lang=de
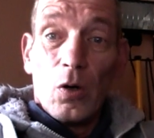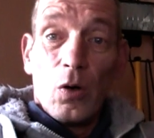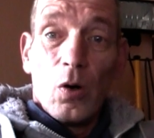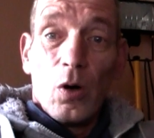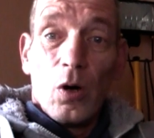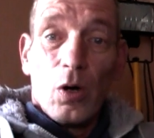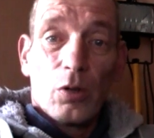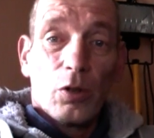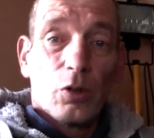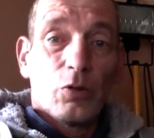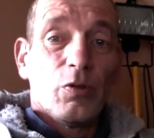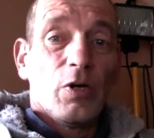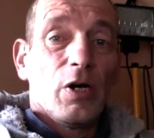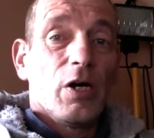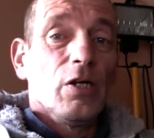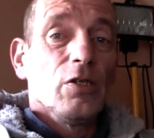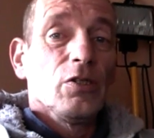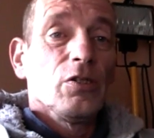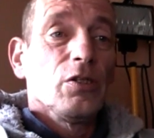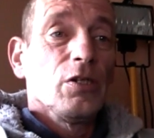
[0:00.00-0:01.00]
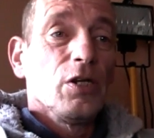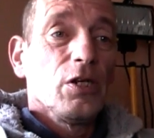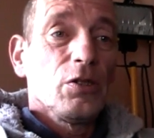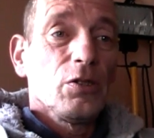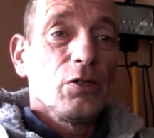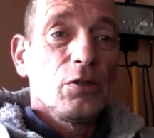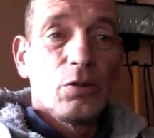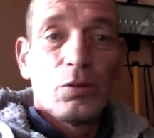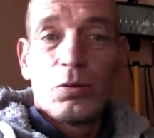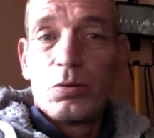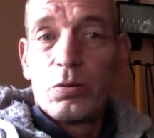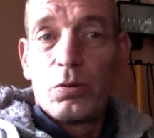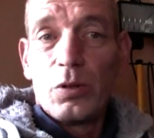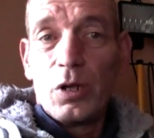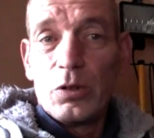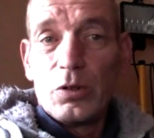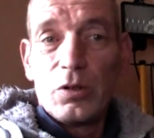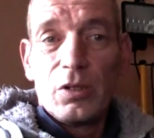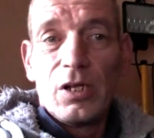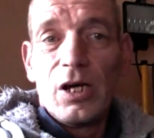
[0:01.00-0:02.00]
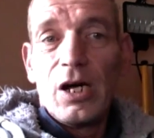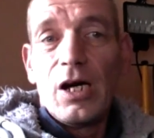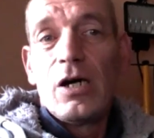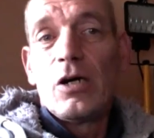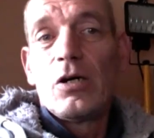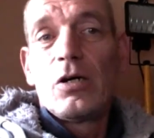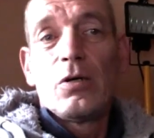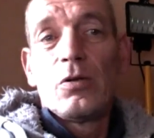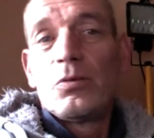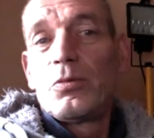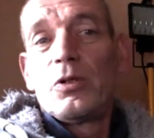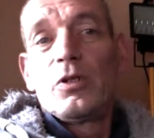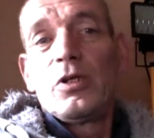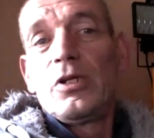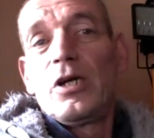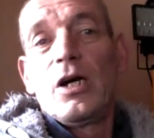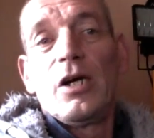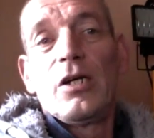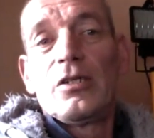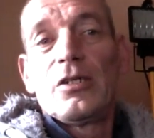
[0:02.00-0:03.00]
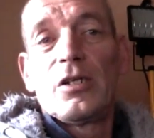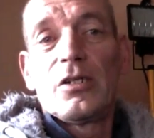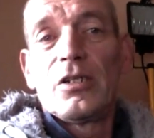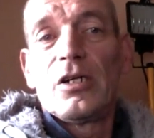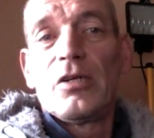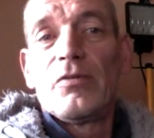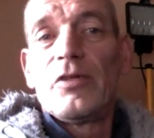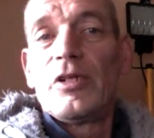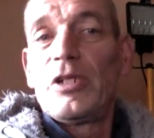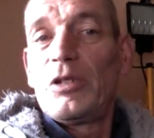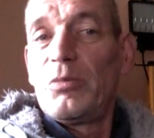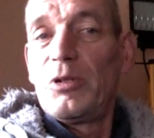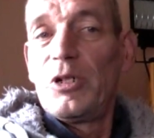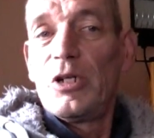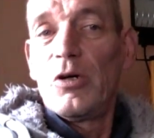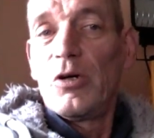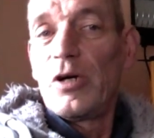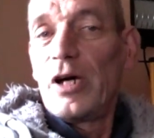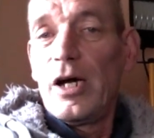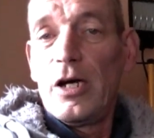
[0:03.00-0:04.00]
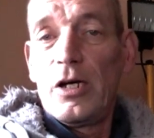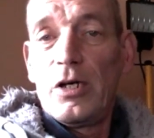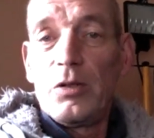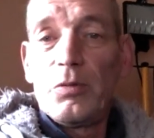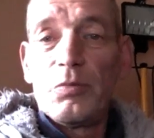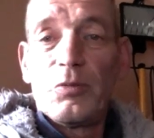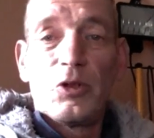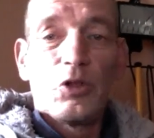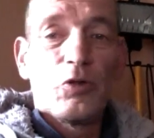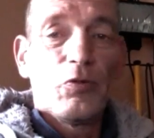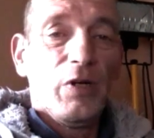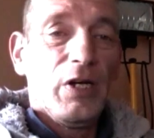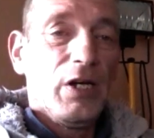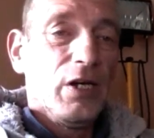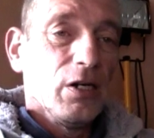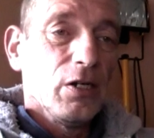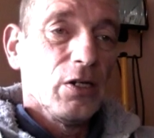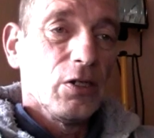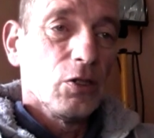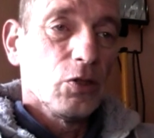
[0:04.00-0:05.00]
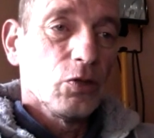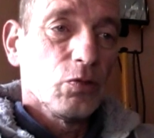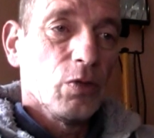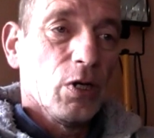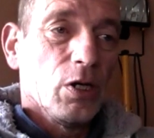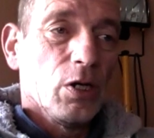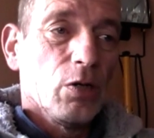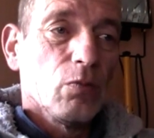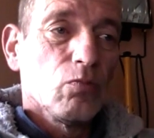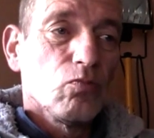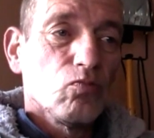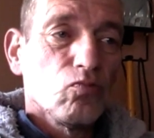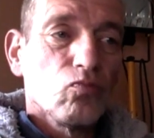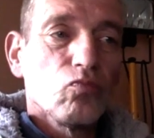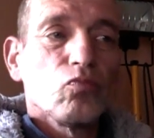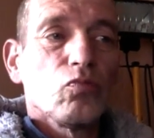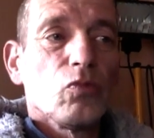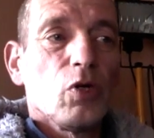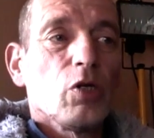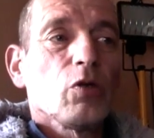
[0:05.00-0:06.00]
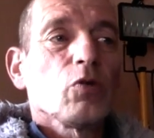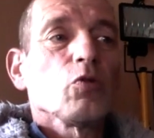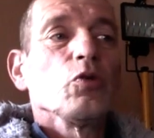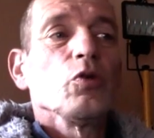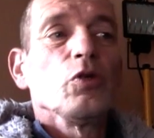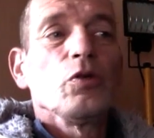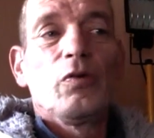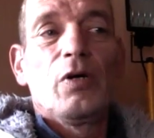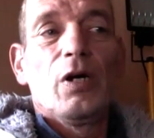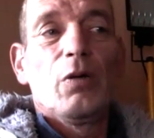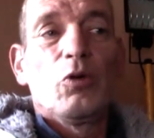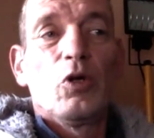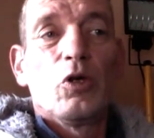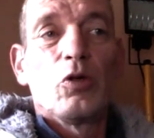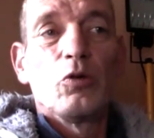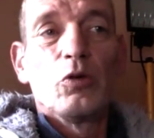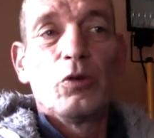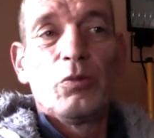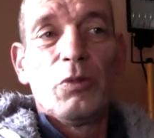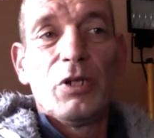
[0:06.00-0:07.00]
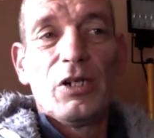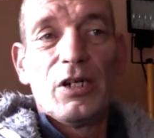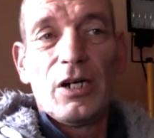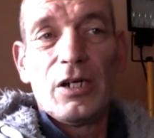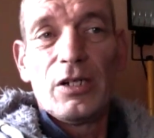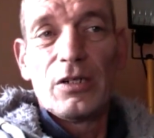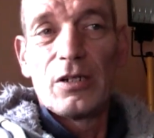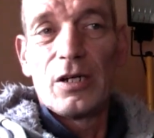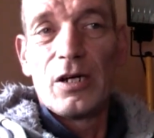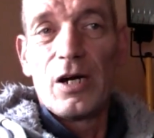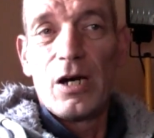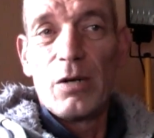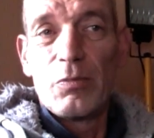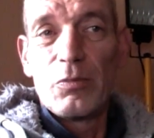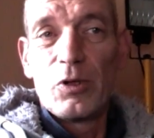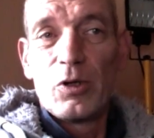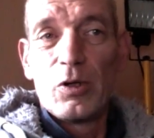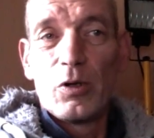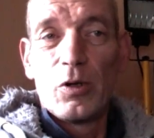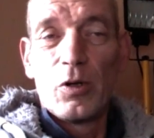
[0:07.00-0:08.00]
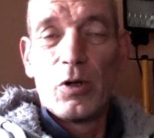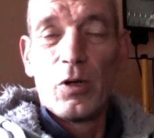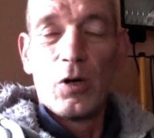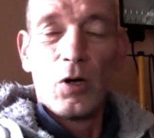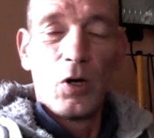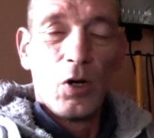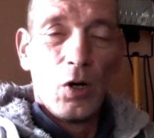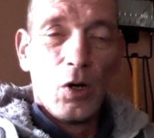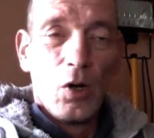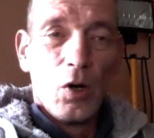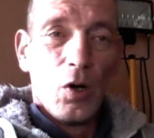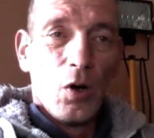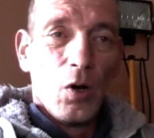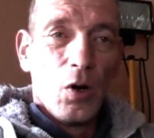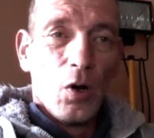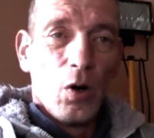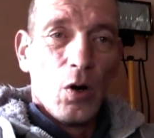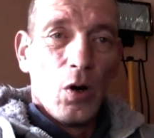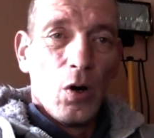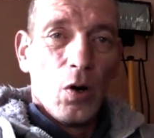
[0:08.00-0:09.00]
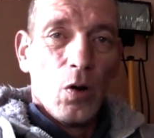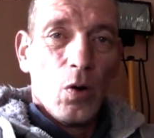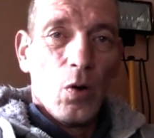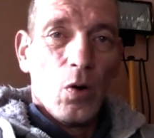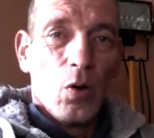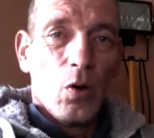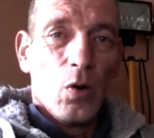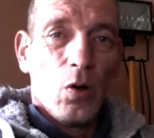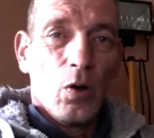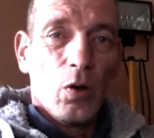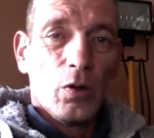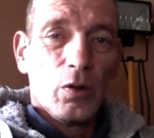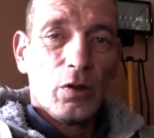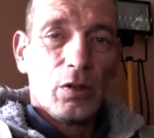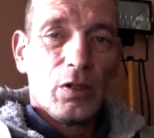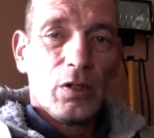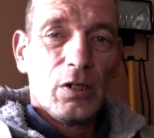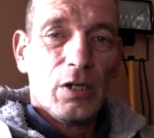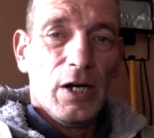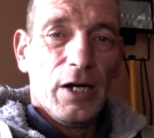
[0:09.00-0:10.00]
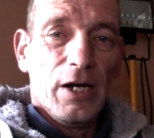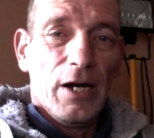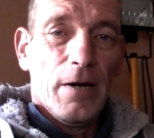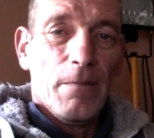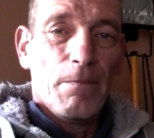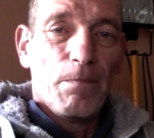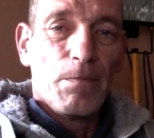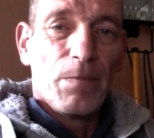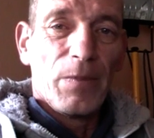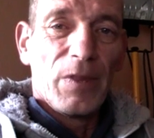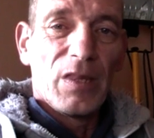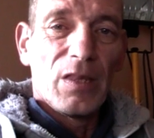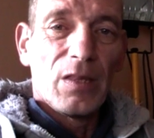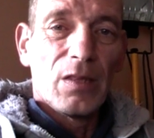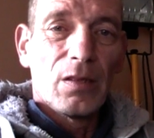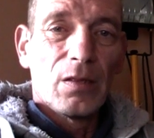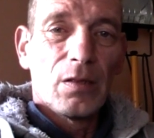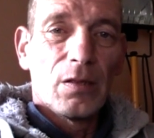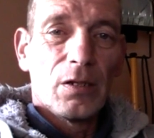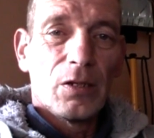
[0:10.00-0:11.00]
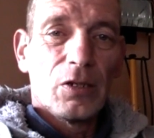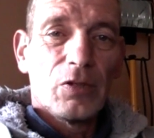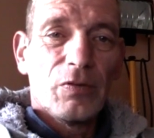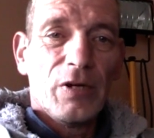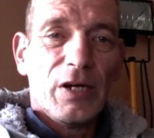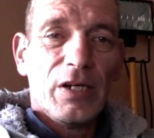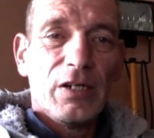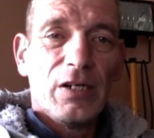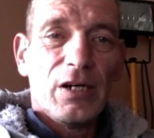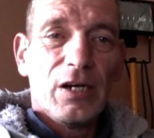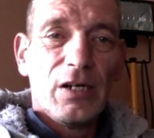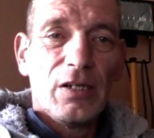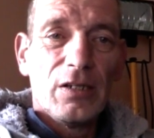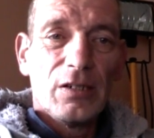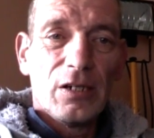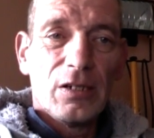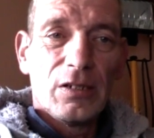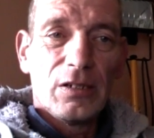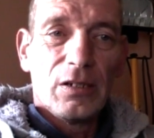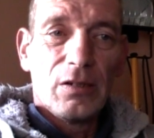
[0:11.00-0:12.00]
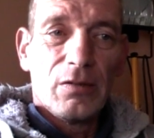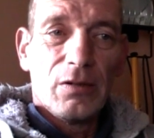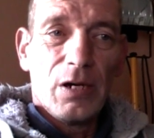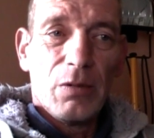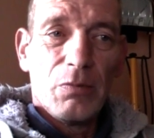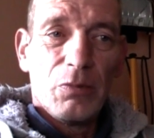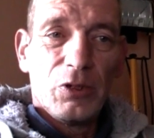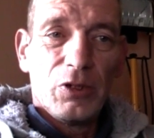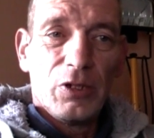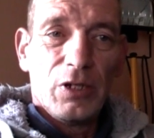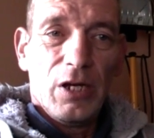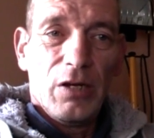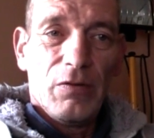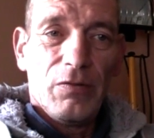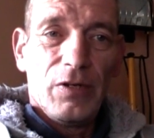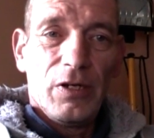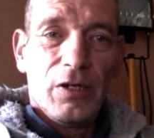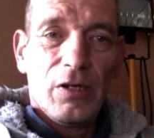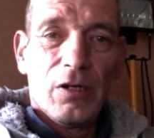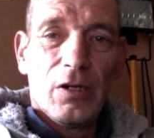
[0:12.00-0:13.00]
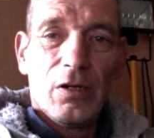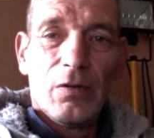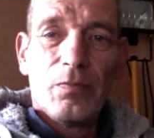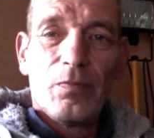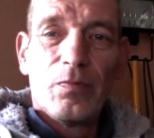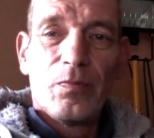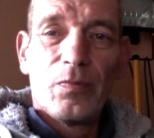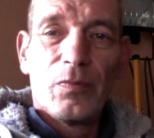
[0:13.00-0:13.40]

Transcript: Auch das war ganz nett. Also da über den Einsatz, da will ich mich auch gar nicht beschweren. Das war echt gut. Wir haben noch gut Mittagessen gehabt. Und naja, der zweite Einsatz, der war ein bisschen heftiger.